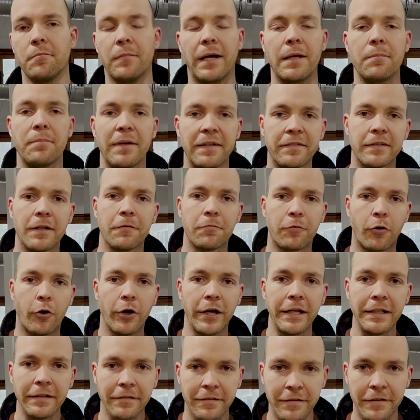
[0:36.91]
mein bester
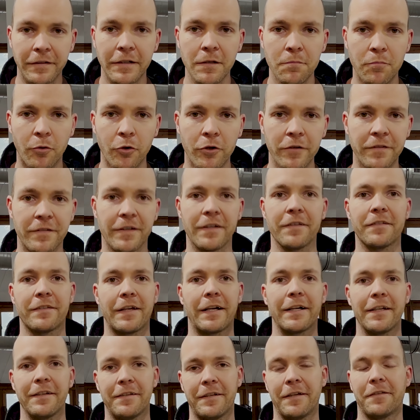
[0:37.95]
Freund, die Buchse,
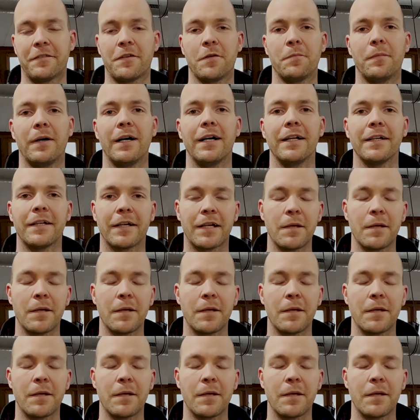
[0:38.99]
sage ich jetzt einmal.